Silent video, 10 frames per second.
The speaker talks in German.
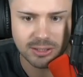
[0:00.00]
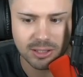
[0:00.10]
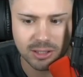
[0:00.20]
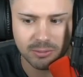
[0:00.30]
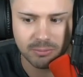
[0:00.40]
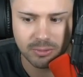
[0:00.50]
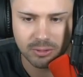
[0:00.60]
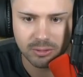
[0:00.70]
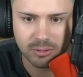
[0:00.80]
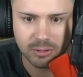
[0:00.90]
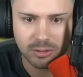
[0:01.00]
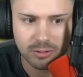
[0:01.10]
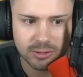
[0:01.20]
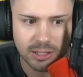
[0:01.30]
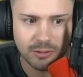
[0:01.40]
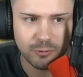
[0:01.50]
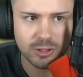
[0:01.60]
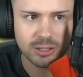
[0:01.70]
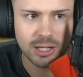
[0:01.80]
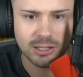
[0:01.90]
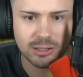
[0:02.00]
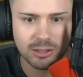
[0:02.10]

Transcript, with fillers: gegeben. Danke für dein Geld, Lian.